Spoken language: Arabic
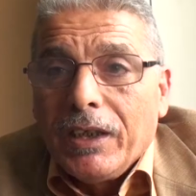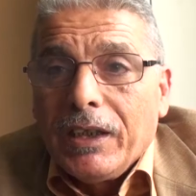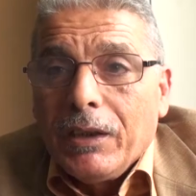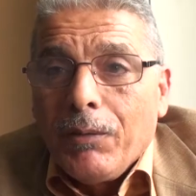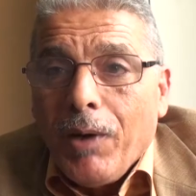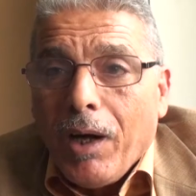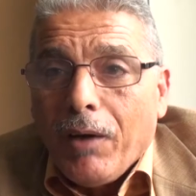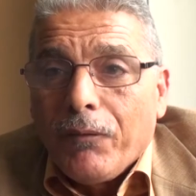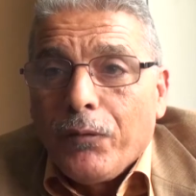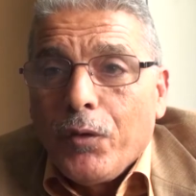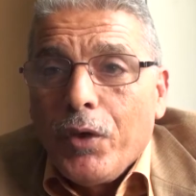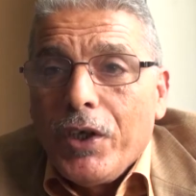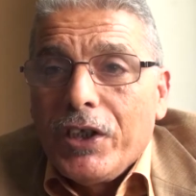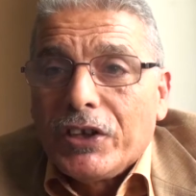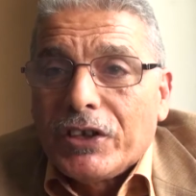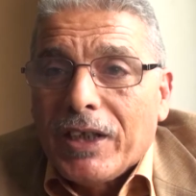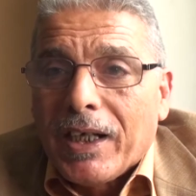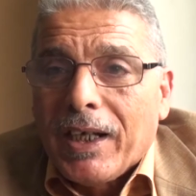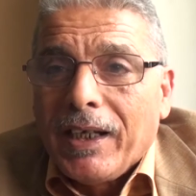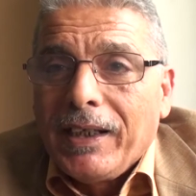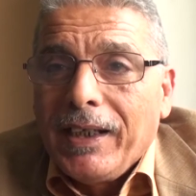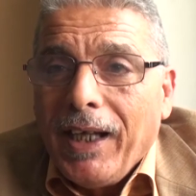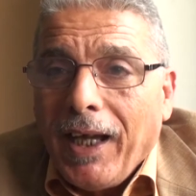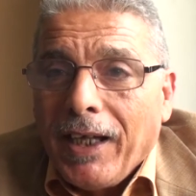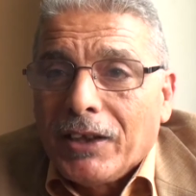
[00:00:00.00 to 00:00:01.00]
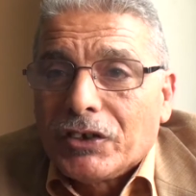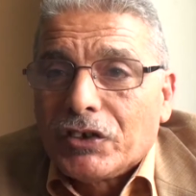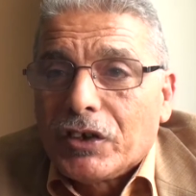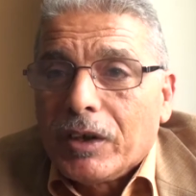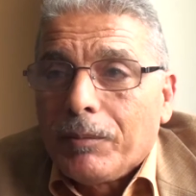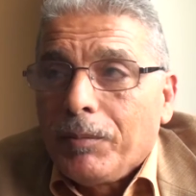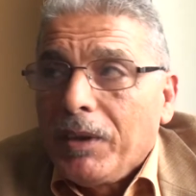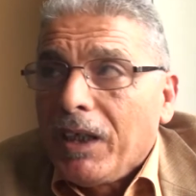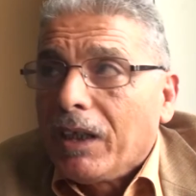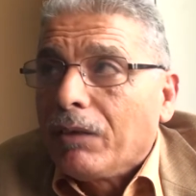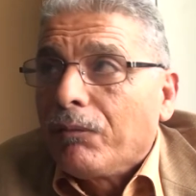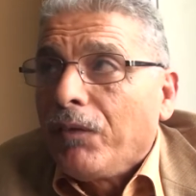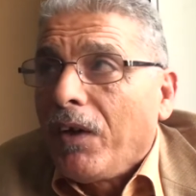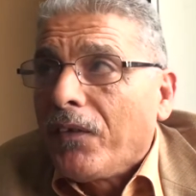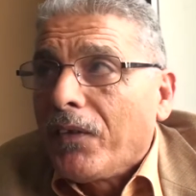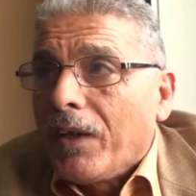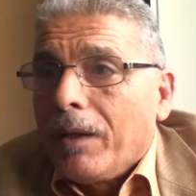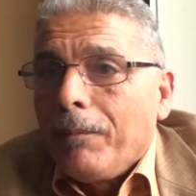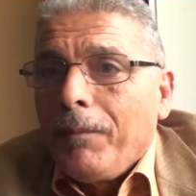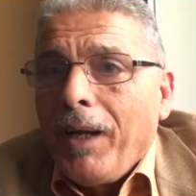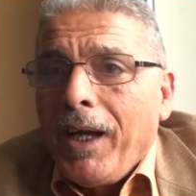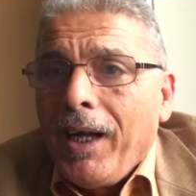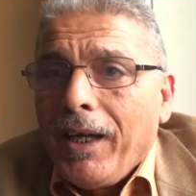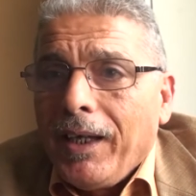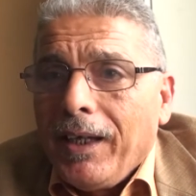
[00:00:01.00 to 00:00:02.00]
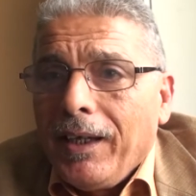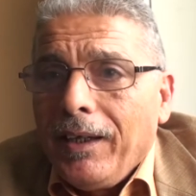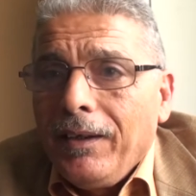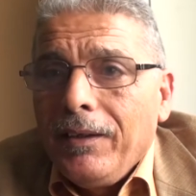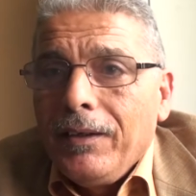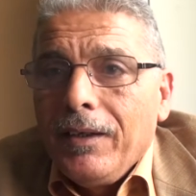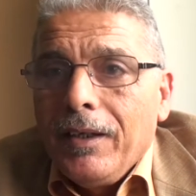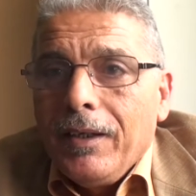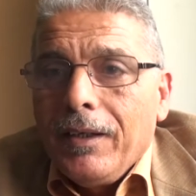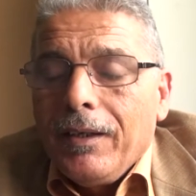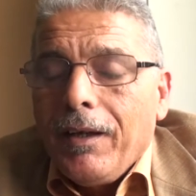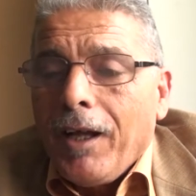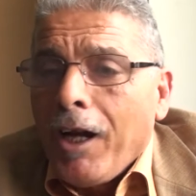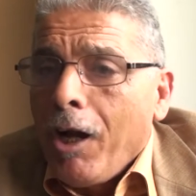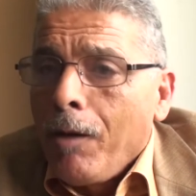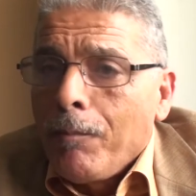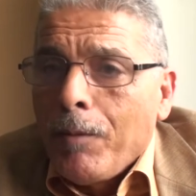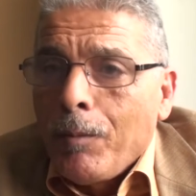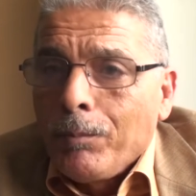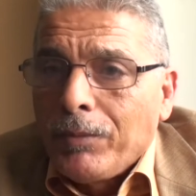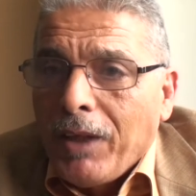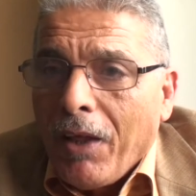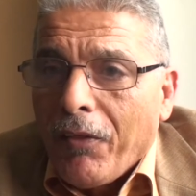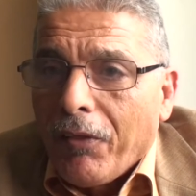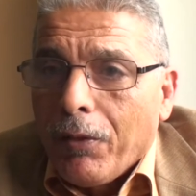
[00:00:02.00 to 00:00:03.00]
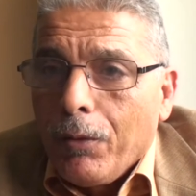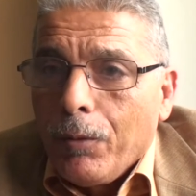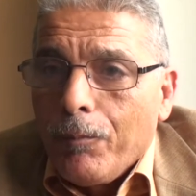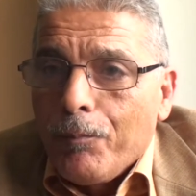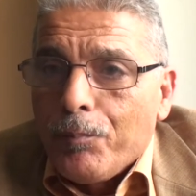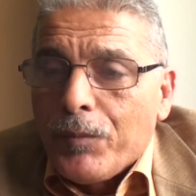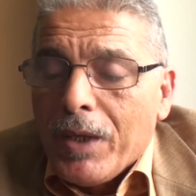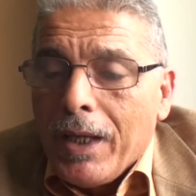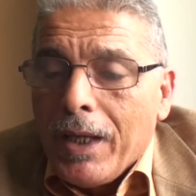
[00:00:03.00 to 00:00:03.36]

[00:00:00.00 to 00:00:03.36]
يوقفوا يجي راني حاجتي بيك تفضل معايا راهم امتثلوا